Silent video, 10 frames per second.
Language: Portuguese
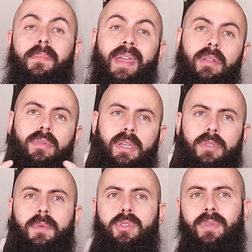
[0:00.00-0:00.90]
medo que
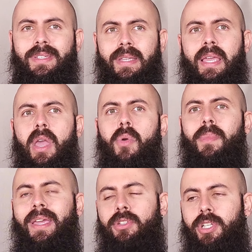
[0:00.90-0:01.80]
as pessoas têm
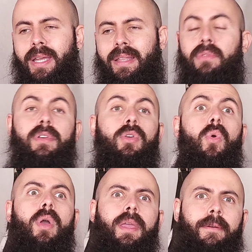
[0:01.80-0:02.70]
realmente é da
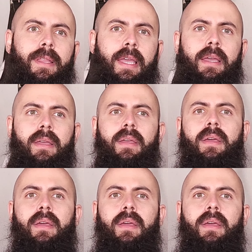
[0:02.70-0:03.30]
vergonha, né?